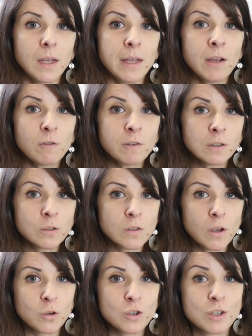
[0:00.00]
Et enfin, dans
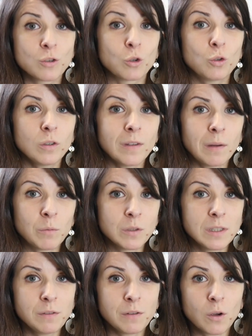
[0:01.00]
un registre totalement
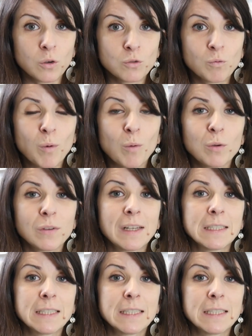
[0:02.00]
différent, je vous propose la